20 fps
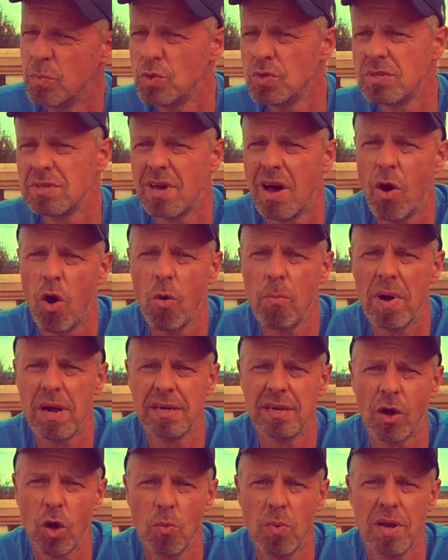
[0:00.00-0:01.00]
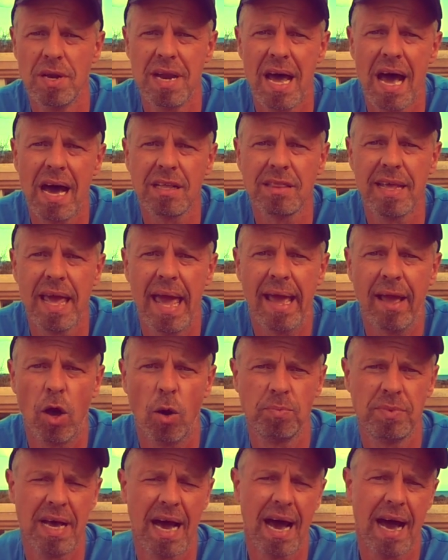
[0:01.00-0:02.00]
müsste auch mal darüber nachdenken,
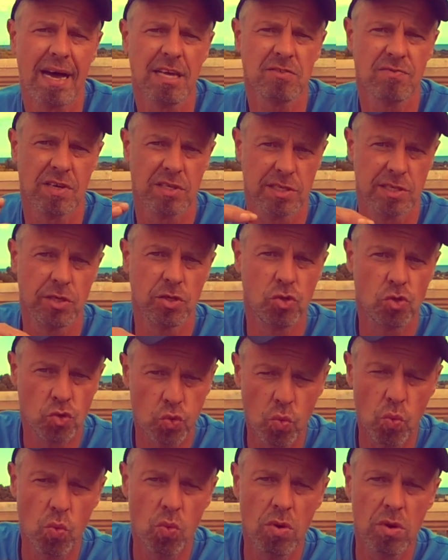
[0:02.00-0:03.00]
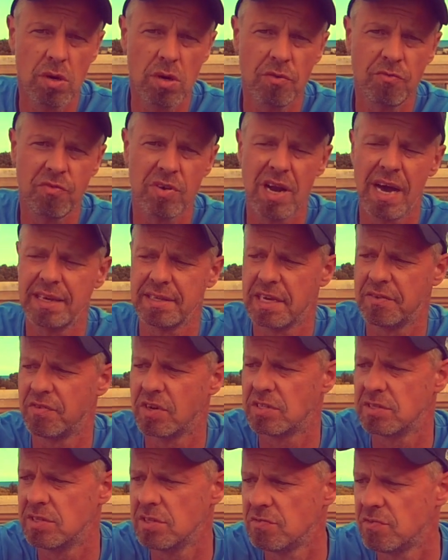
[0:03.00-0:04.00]
ob das, was ich tue, vielleicht
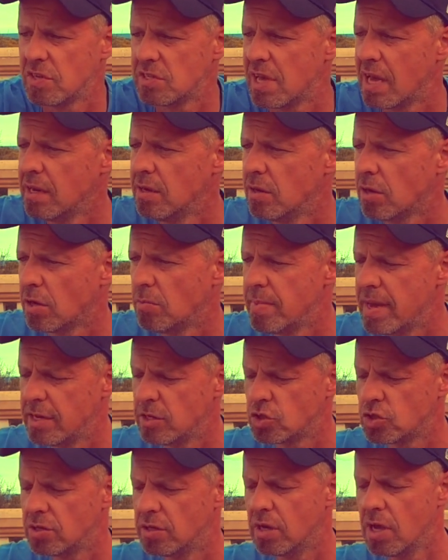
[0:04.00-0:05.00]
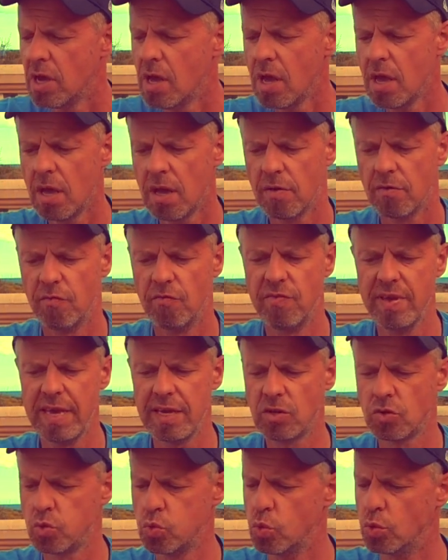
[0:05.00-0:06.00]
etwas ist, was anderen Menschen
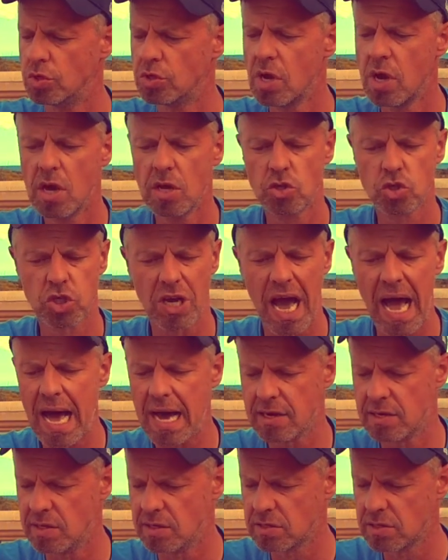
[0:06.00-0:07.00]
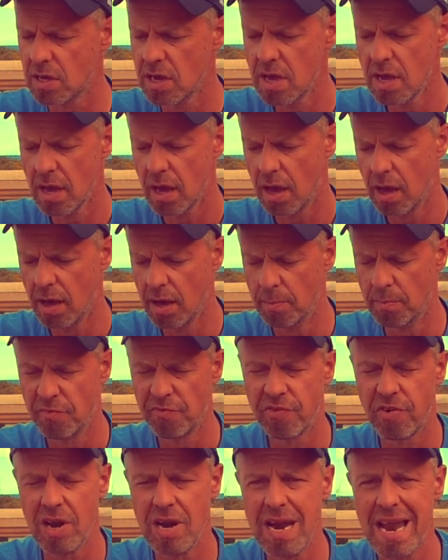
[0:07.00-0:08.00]
wehtut, schadet, ähm,
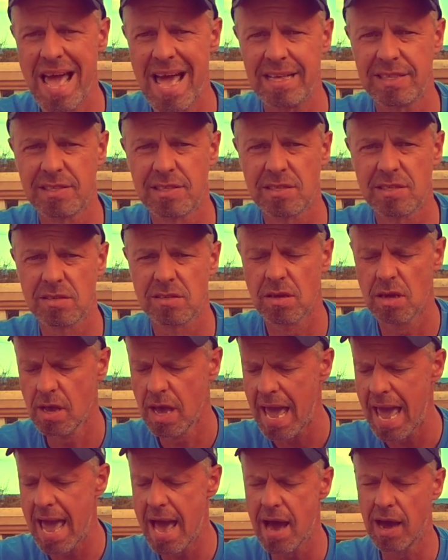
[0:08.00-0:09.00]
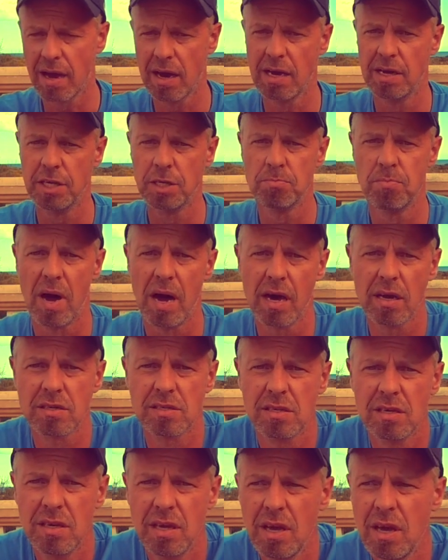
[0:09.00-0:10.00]
verletzt, ärgerlich
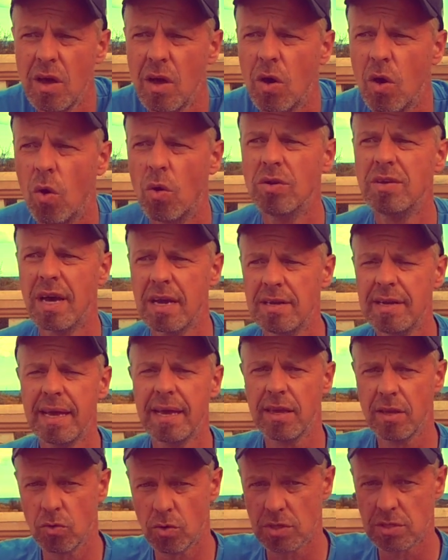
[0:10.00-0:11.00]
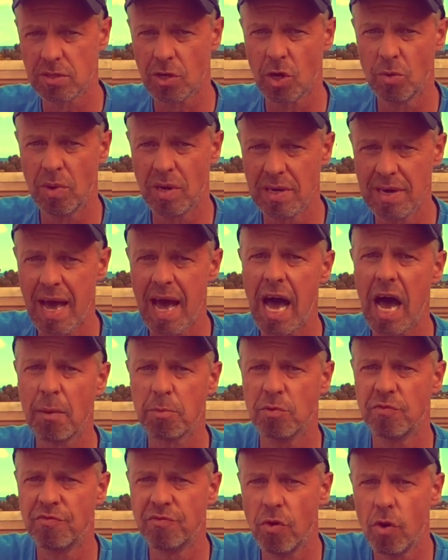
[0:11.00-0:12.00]
macht. Und dann denke ich kurz darüber nach,
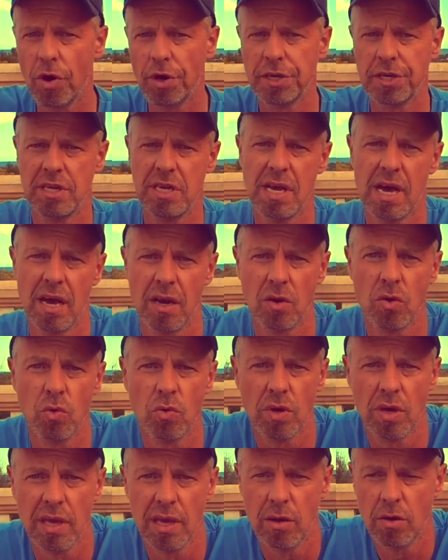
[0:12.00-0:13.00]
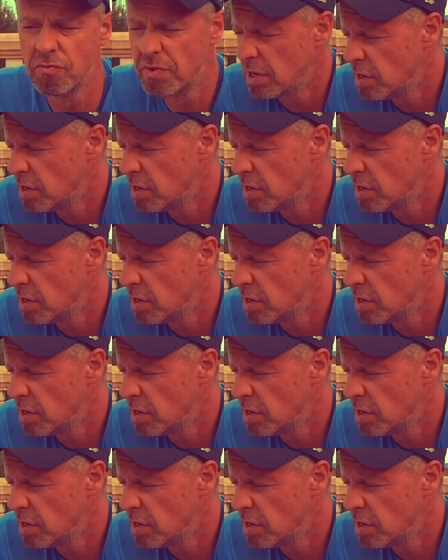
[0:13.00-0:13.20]
bevor ich in die Handlung gehe. Und